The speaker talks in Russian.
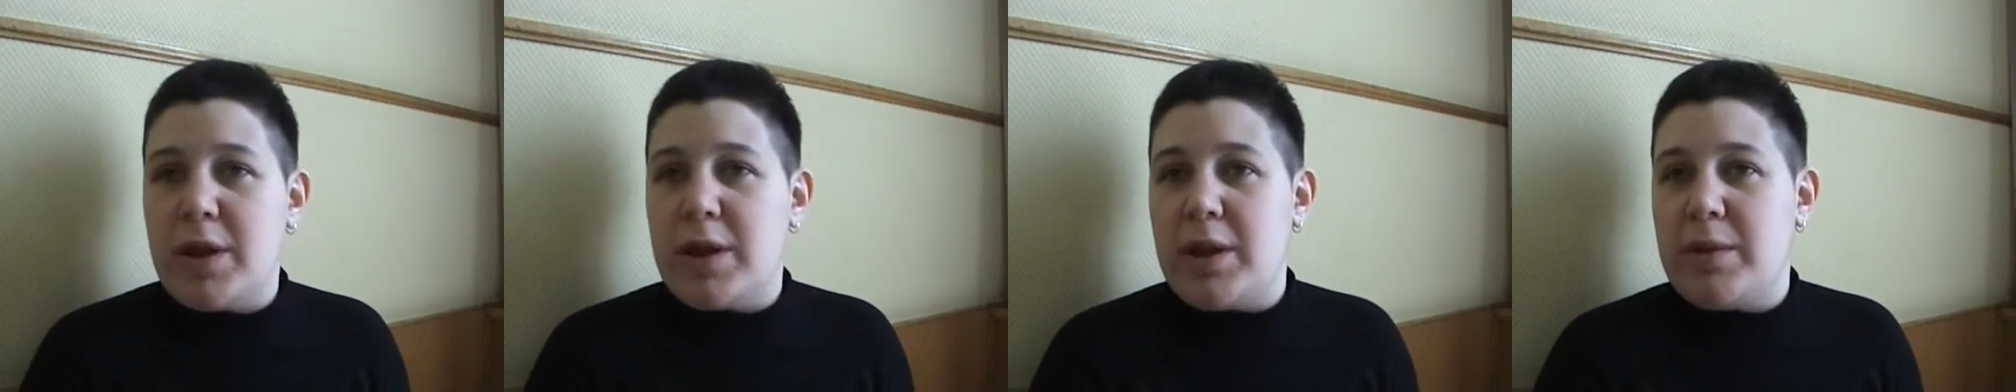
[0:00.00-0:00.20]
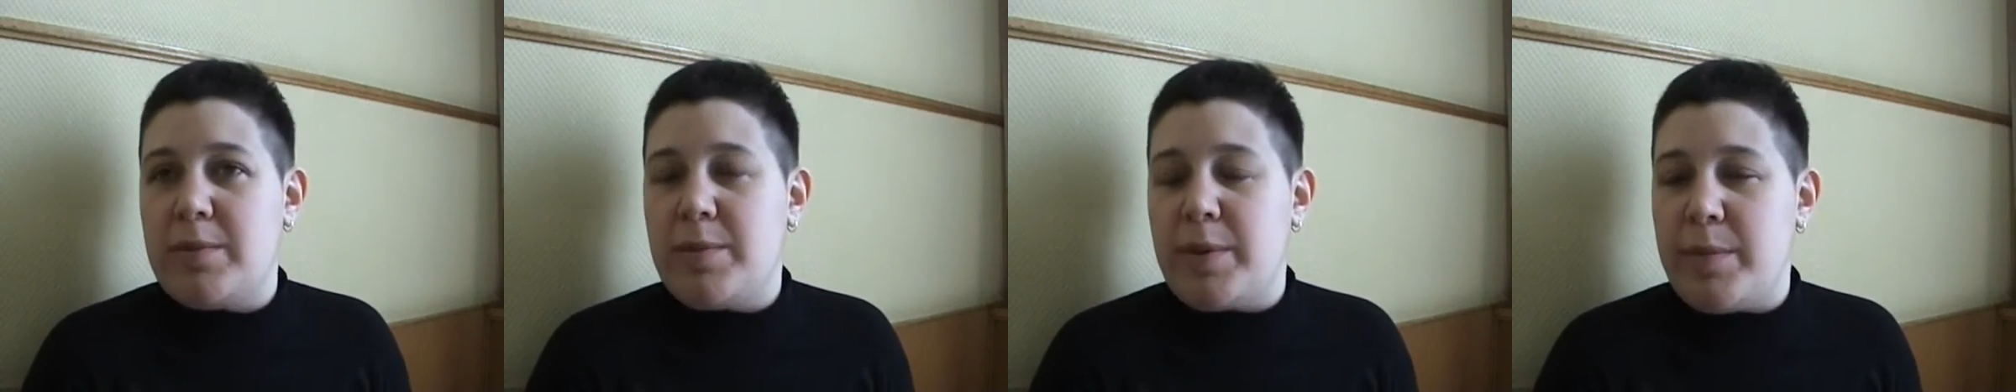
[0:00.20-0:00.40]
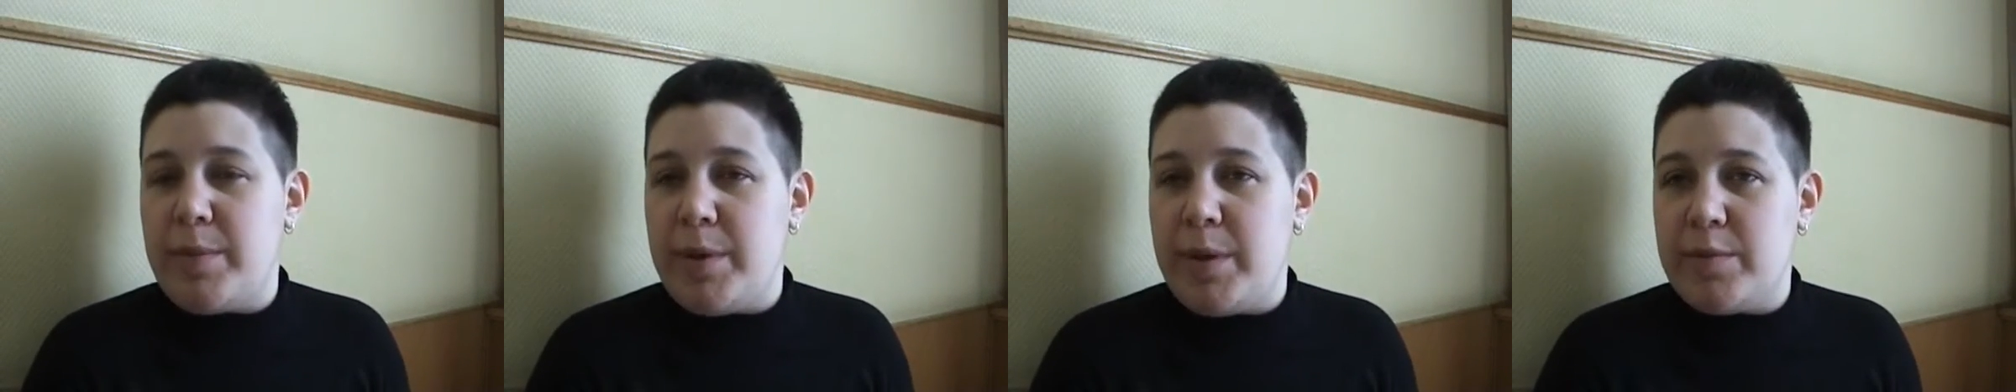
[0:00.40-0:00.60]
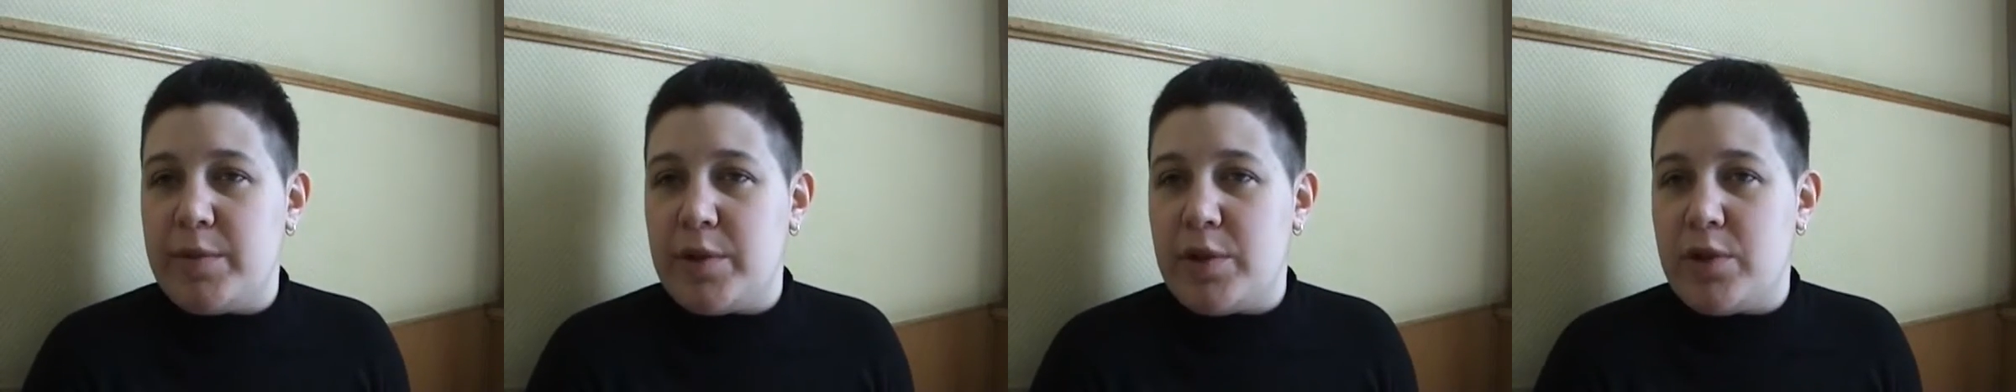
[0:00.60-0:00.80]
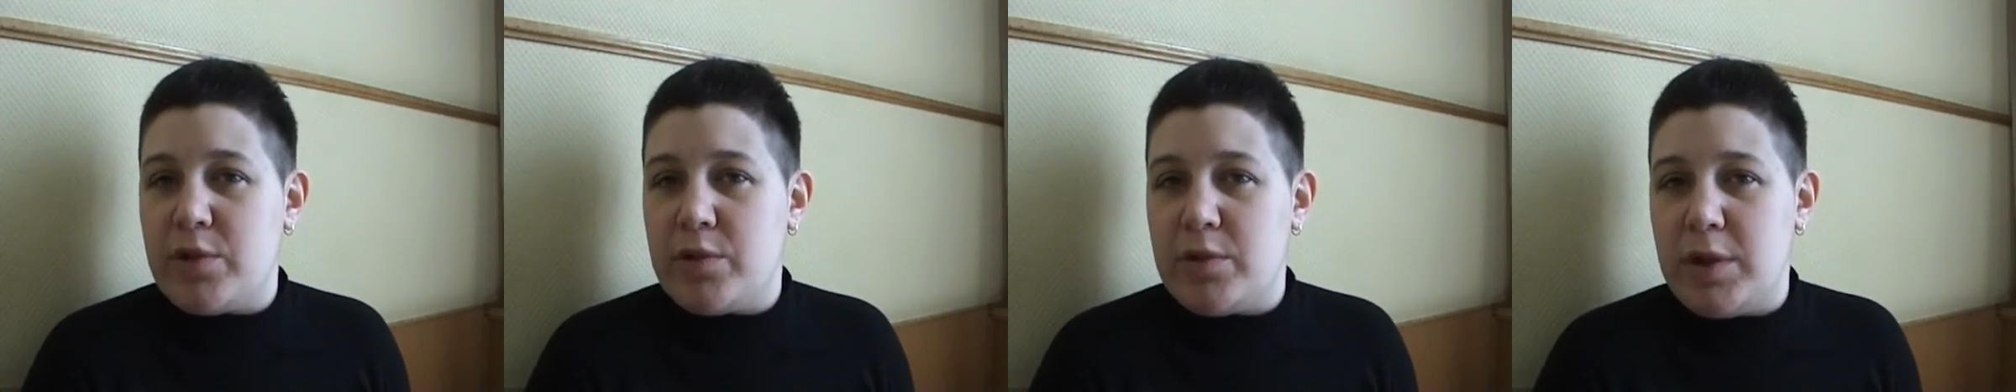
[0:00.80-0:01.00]
какие-то проблемы
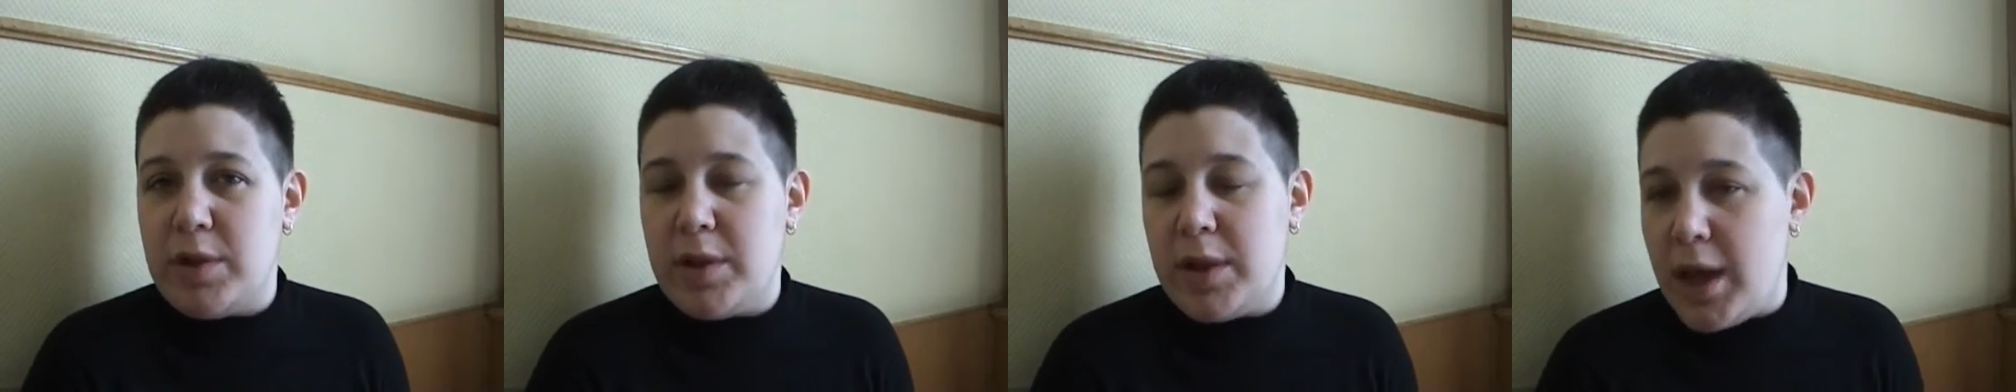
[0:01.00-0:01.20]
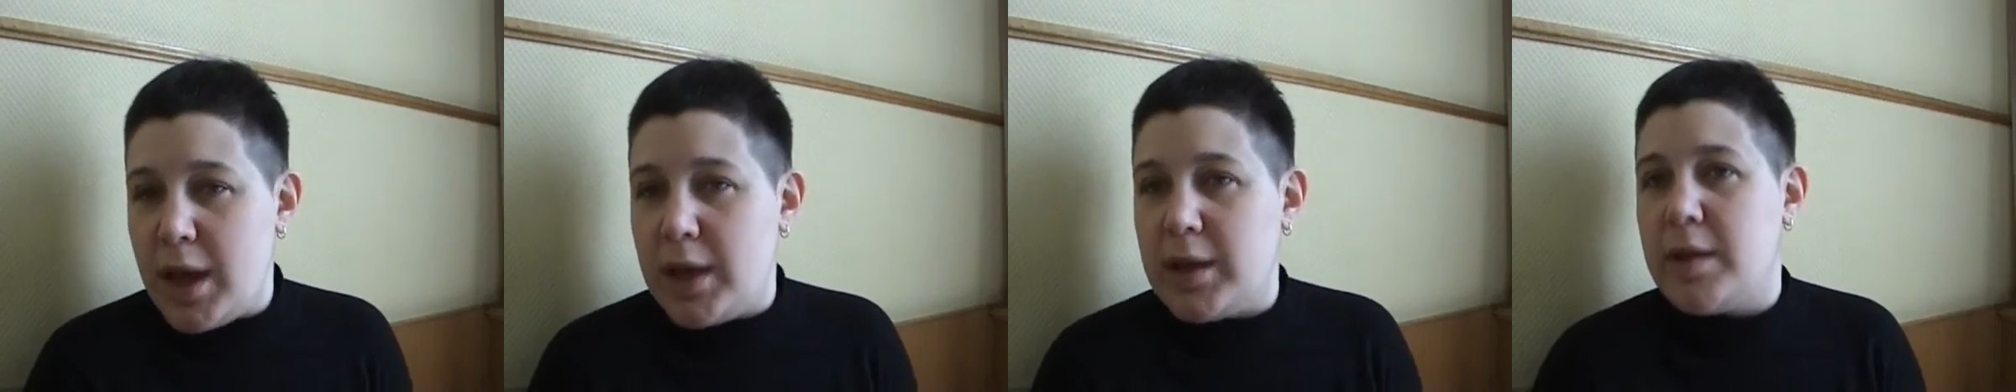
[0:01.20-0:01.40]
за счет детей,